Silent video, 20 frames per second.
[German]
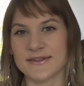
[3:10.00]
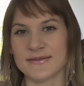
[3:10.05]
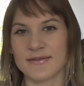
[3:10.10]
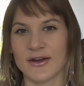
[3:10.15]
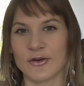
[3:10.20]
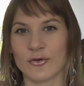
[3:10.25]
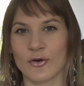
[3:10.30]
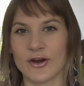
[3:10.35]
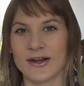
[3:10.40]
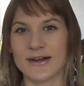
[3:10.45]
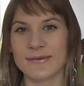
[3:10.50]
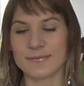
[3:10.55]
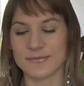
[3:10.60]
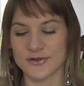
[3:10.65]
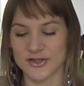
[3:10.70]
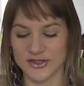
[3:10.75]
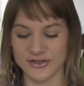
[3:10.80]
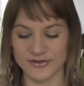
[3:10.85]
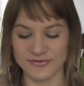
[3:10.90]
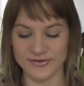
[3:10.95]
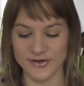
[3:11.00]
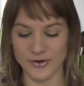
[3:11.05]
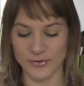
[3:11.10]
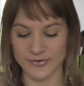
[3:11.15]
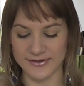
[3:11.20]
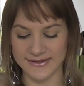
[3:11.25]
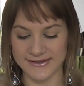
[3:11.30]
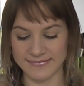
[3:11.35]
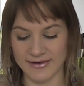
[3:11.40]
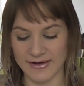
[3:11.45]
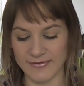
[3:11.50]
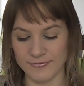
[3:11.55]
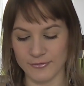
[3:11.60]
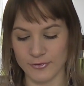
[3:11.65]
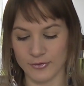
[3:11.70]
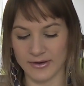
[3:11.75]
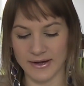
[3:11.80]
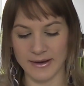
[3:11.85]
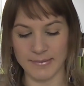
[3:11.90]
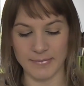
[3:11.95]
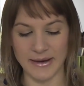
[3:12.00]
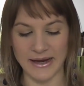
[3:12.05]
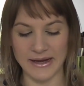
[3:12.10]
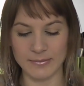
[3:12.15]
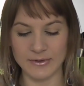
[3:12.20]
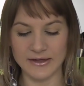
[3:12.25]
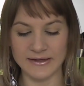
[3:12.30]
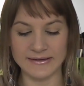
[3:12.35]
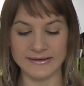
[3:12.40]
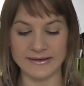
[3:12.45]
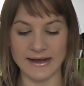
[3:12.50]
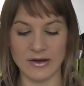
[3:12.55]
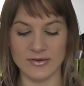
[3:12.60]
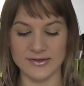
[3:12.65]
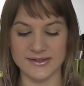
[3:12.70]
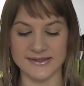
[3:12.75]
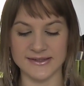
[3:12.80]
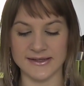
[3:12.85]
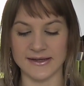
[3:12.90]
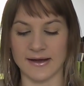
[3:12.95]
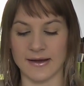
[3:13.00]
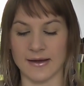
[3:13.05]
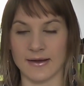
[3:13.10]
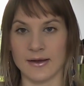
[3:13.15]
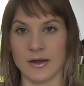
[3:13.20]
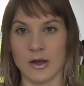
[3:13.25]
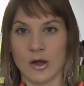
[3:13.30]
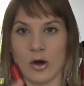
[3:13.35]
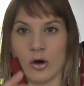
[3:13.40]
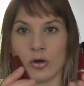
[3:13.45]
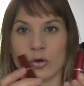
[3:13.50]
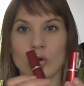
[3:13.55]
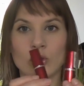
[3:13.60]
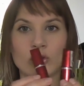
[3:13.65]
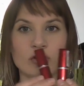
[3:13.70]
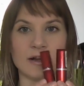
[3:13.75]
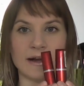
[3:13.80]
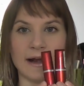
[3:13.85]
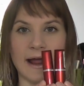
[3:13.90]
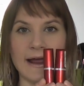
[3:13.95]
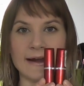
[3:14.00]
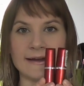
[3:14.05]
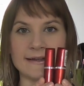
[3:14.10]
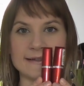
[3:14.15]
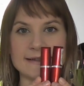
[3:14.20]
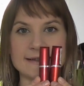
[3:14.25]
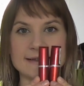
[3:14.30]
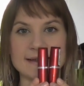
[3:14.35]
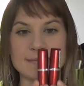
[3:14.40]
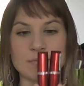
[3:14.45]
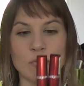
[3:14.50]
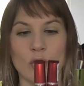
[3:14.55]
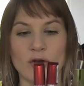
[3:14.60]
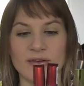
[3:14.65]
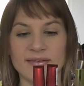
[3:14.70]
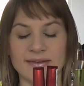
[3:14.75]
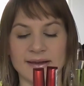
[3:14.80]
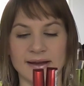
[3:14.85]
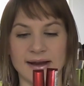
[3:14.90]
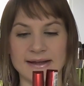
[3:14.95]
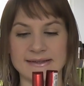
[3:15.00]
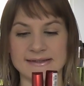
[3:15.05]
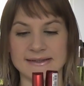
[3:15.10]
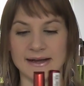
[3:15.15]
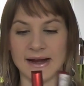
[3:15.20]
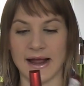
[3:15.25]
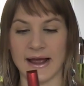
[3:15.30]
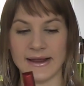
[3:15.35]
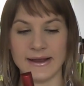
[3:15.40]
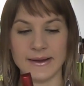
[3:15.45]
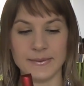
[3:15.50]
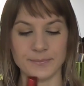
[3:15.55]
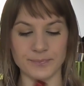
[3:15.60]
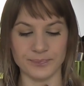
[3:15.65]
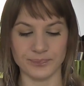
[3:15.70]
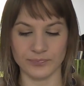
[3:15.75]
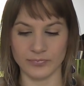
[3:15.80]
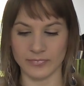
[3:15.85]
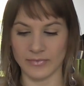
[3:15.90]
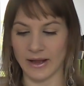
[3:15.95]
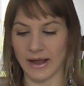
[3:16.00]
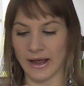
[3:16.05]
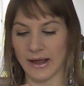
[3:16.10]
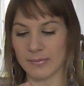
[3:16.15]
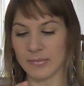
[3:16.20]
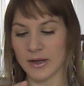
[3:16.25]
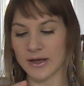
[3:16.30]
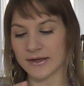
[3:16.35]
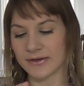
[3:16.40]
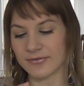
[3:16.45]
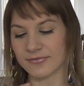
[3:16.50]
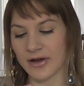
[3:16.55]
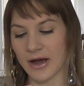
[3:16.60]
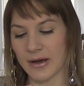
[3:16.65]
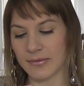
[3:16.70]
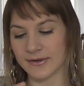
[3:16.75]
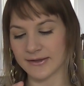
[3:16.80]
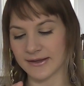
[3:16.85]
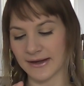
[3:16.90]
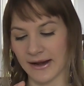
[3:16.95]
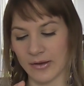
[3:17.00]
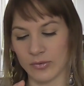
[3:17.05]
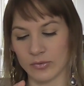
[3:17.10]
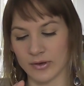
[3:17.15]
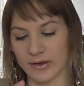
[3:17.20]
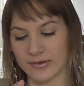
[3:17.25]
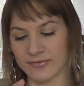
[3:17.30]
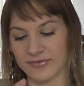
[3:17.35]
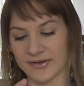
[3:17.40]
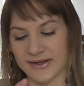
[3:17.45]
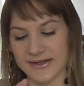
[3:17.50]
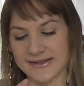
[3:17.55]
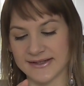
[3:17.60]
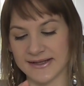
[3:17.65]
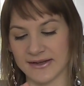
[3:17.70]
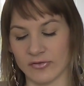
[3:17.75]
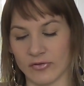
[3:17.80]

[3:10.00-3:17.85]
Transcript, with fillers: zwei neue Lippenstifte und zwar von Maybelline aus der roten Reihe, das ist die Moisturize Reihe. Einmal die Farbe 340